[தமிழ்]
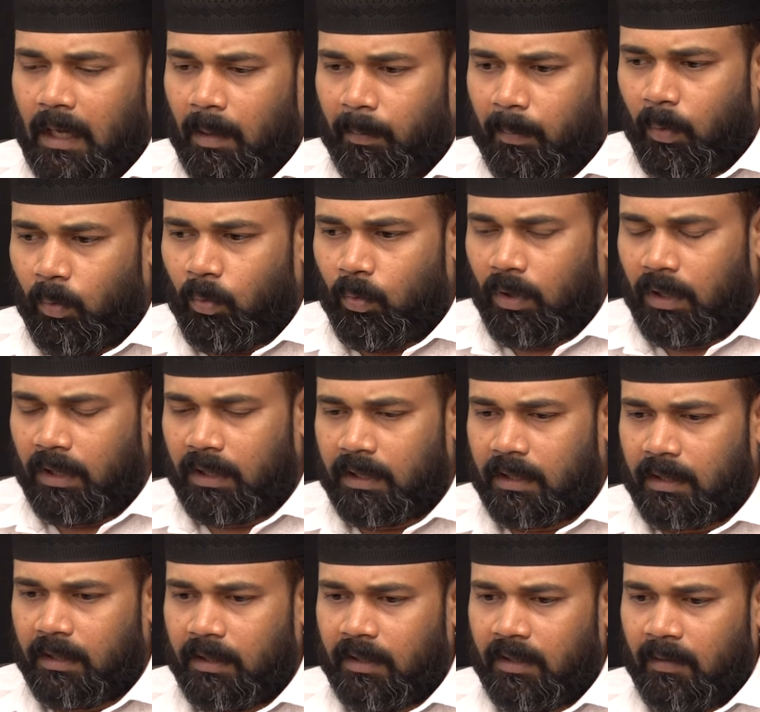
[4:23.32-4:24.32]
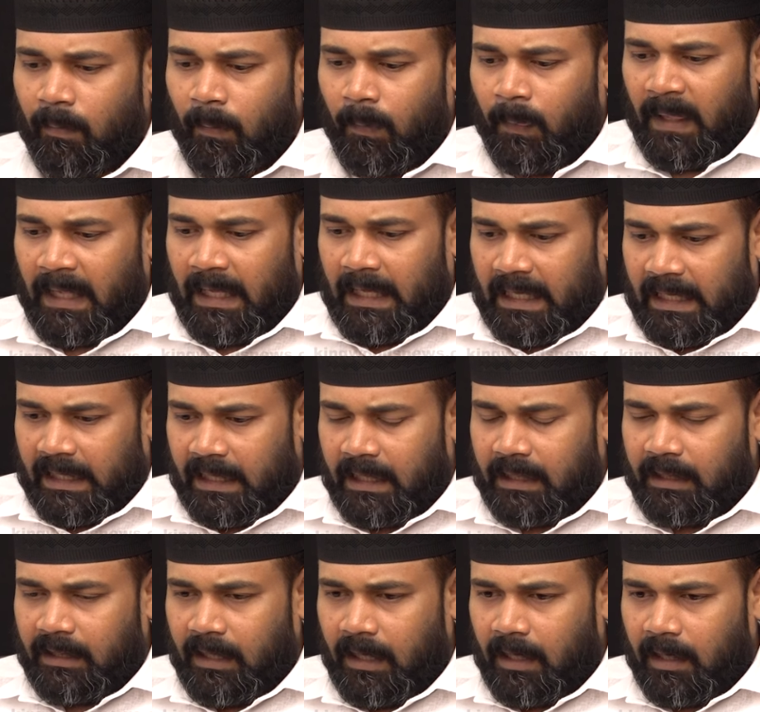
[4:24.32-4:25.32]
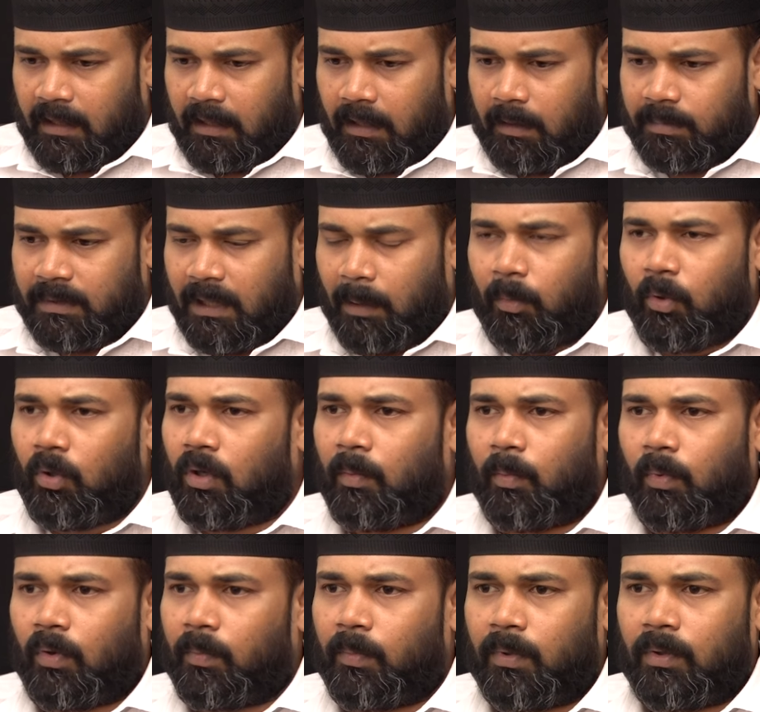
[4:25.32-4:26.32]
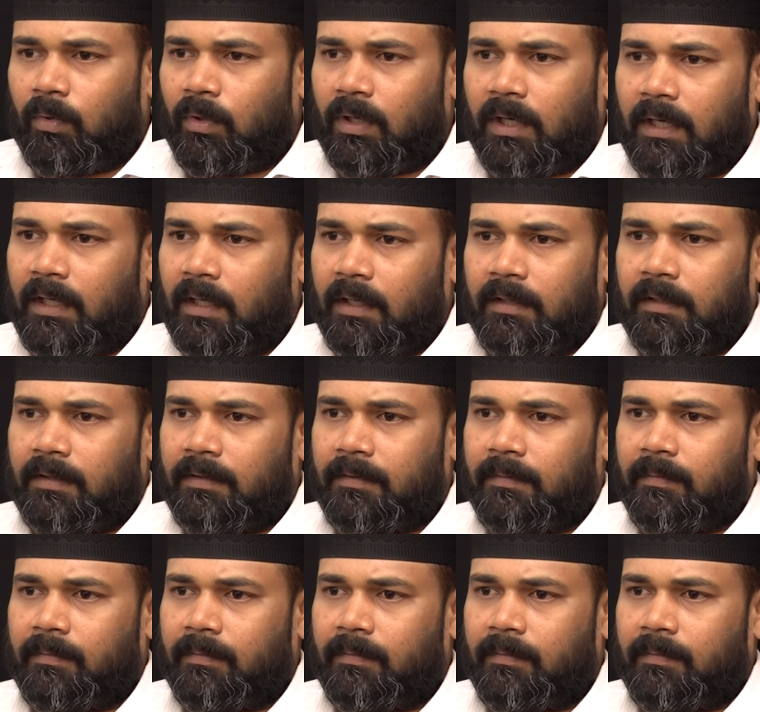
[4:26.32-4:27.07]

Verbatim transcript: அப்போ உங்களுக்கு எந்த இடத்துலையும் சமூக பொறுப்புன்னு ஒன்று கிடையாது